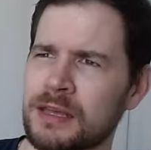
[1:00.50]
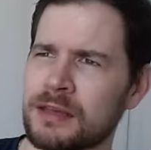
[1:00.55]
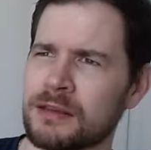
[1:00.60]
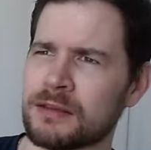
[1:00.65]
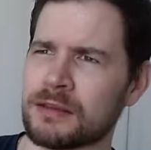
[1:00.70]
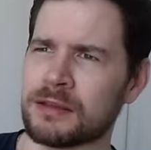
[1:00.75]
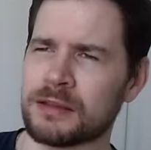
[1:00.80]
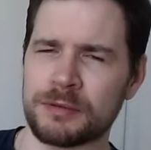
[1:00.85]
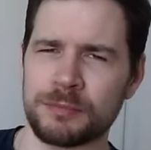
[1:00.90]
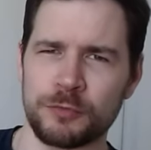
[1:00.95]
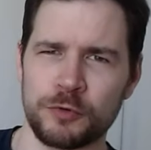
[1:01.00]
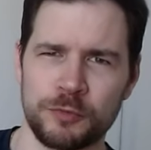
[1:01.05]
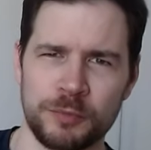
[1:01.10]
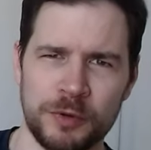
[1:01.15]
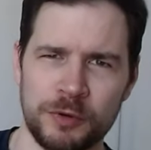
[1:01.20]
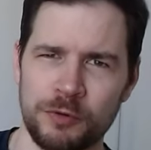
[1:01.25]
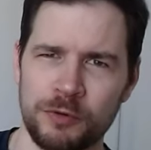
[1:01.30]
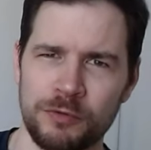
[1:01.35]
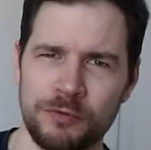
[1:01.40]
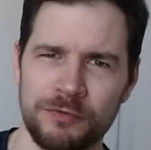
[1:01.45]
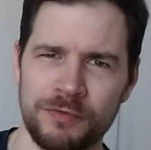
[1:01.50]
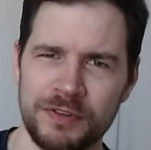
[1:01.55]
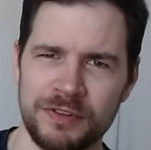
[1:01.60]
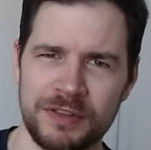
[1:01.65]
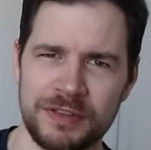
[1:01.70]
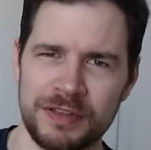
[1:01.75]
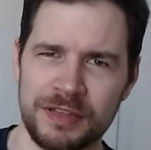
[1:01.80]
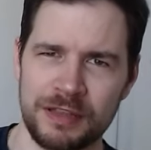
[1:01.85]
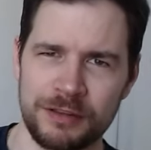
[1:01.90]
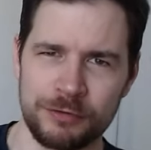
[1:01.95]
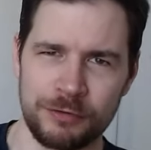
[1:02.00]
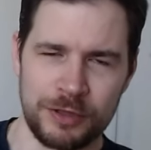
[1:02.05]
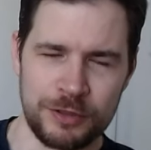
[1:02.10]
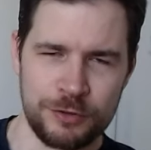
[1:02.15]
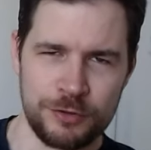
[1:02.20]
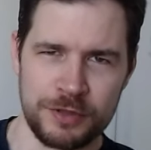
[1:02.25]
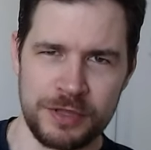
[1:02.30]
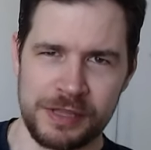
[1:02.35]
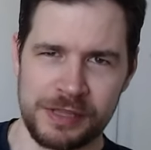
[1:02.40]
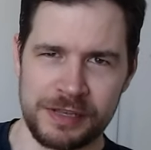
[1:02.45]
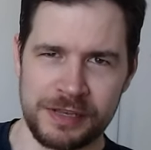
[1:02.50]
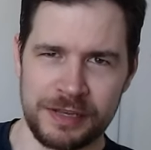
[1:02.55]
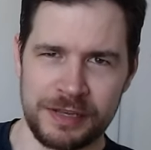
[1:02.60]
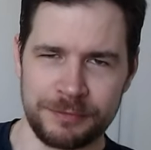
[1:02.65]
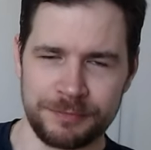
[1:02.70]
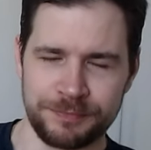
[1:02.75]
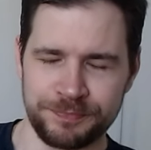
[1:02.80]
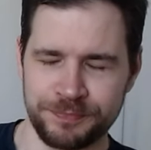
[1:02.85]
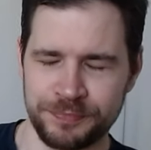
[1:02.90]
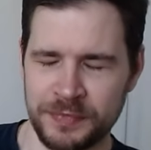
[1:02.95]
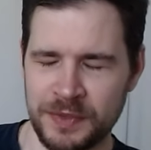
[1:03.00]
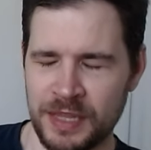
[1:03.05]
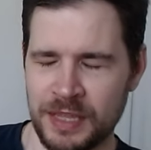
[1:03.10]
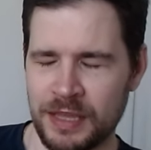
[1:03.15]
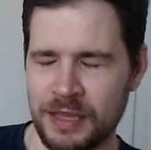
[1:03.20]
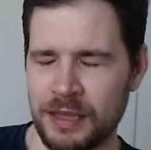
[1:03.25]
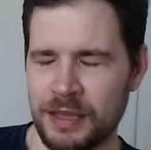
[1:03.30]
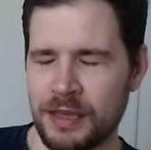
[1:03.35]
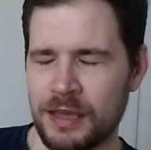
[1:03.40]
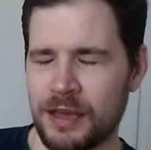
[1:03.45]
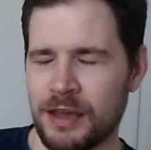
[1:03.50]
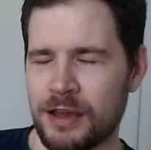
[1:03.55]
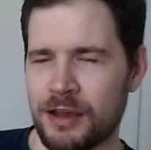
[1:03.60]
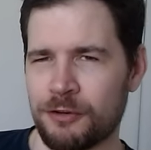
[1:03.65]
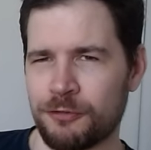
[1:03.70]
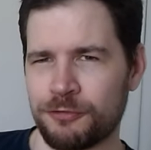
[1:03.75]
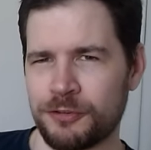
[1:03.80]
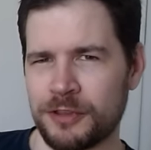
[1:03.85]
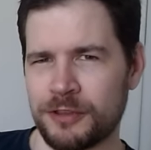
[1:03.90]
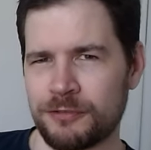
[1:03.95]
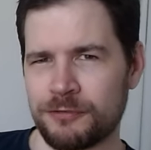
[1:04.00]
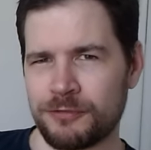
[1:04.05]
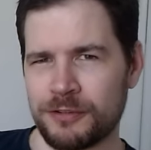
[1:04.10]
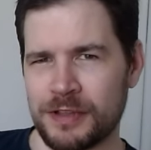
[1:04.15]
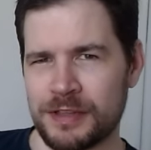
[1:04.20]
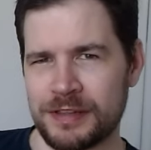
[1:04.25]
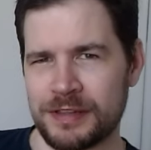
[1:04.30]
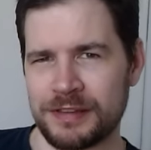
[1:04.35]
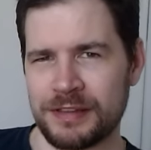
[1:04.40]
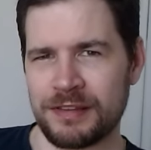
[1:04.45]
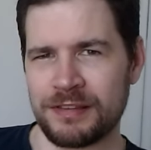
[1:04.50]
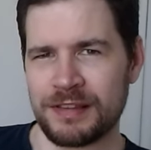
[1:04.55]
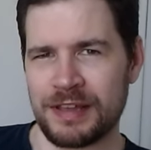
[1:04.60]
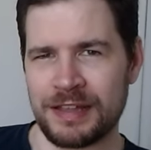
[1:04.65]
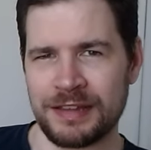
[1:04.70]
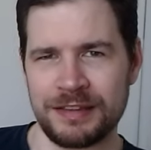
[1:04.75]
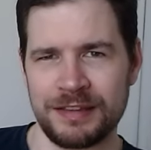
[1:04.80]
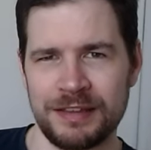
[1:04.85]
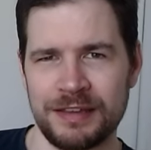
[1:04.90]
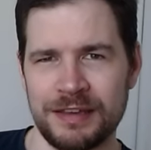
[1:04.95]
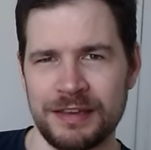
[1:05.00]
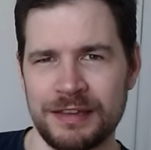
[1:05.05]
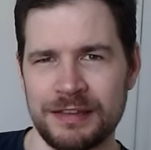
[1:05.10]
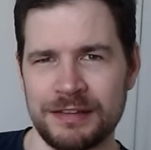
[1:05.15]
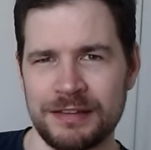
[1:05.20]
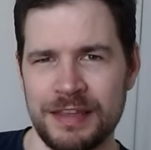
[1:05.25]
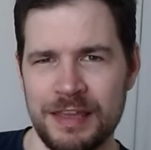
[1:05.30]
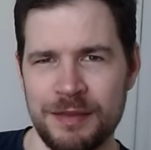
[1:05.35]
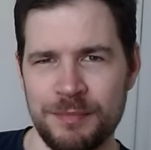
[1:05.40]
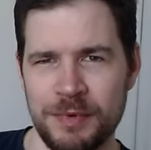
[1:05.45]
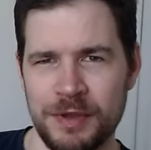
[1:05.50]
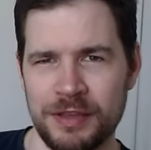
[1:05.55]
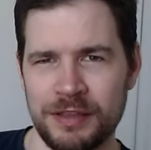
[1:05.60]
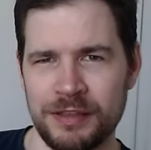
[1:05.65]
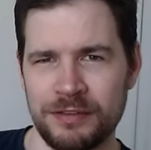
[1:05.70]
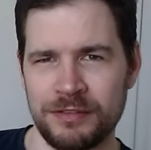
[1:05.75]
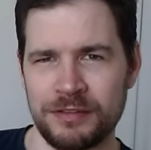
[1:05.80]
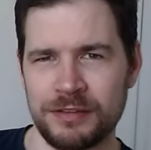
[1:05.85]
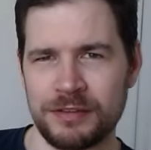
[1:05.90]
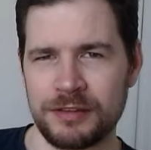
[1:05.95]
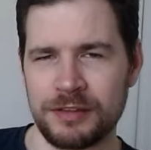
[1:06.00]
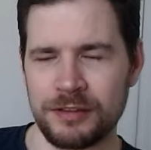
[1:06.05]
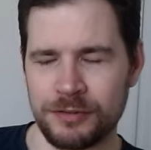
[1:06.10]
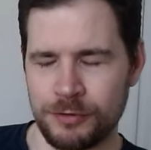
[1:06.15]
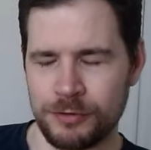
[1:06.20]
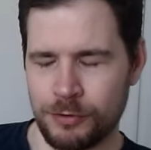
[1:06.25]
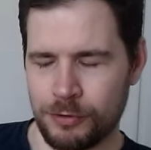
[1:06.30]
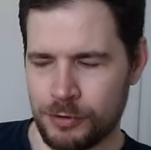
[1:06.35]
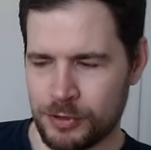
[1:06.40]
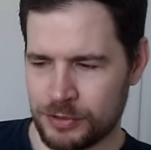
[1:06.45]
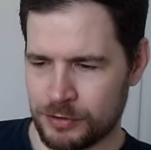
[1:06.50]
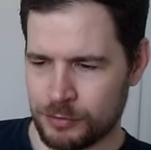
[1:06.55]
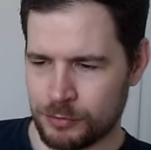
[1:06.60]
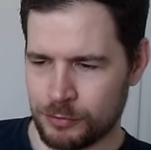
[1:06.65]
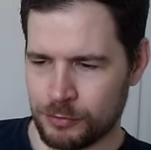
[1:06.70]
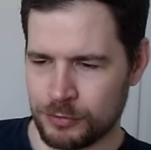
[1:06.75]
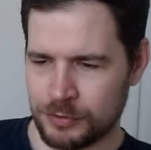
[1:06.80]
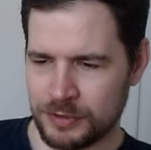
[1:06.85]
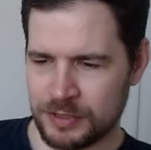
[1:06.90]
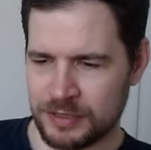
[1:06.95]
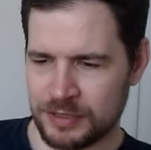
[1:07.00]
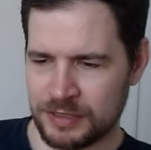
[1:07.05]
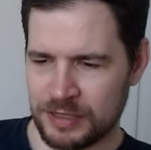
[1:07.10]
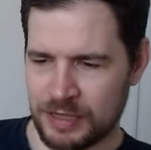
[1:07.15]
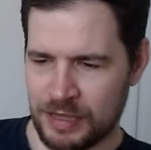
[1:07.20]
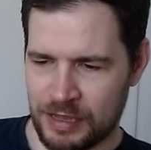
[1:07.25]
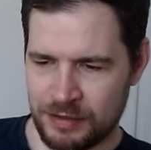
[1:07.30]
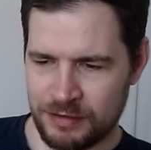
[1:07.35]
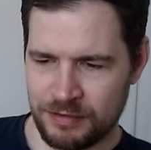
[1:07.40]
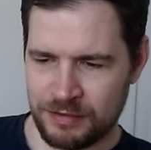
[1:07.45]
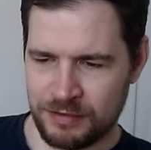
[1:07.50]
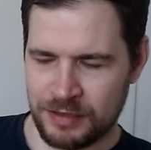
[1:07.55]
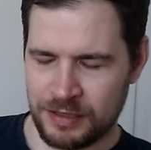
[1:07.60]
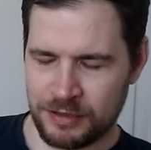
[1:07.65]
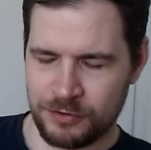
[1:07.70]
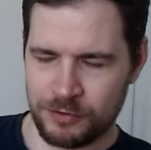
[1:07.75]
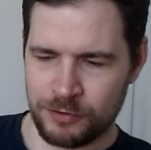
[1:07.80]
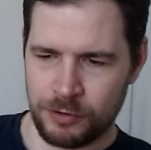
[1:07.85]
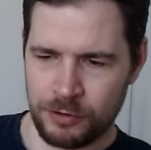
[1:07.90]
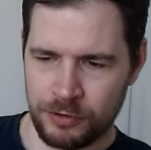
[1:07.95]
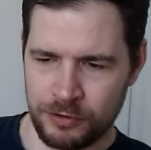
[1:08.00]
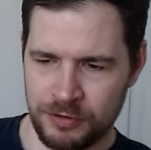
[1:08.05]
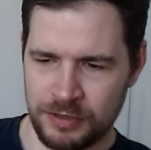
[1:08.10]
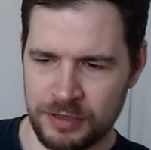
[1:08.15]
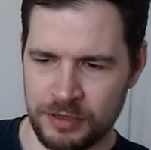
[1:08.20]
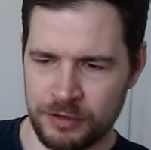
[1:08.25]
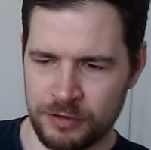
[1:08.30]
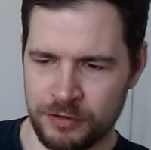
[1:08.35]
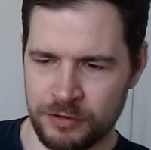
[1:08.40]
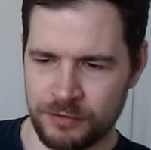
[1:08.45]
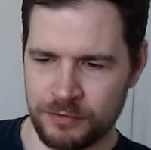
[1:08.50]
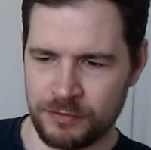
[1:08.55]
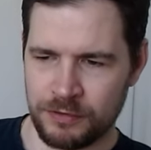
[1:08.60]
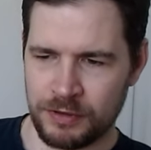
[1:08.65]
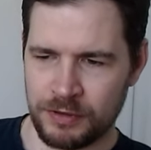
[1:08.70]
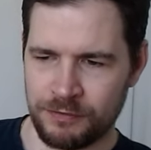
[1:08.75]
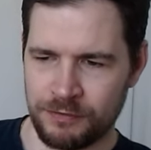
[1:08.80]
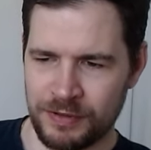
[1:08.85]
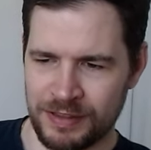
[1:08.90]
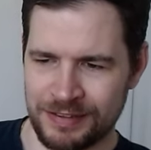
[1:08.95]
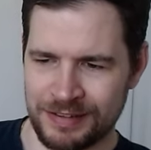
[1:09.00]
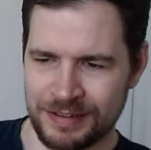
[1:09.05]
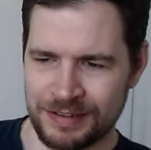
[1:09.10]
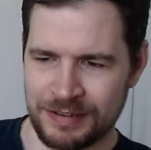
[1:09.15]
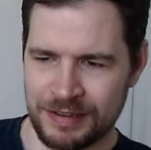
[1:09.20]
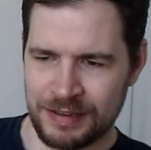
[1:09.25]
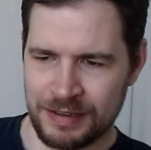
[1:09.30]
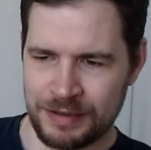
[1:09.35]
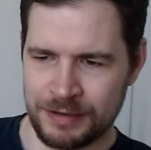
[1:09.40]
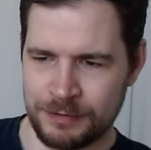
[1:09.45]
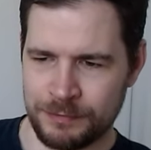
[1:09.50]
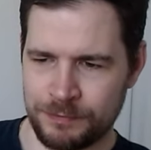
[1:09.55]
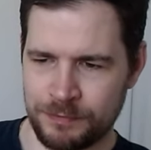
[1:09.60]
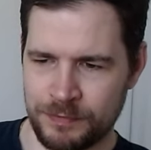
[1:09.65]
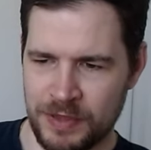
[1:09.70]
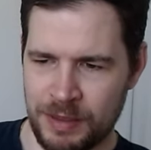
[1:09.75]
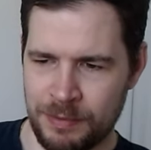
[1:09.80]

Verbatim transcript: Ich muss mal gucken, was ich da so anstellen kann. Auf jeden Fall. Das andere Thema ist Discord. Und da hat sich jetzt kürzlich aus was getan.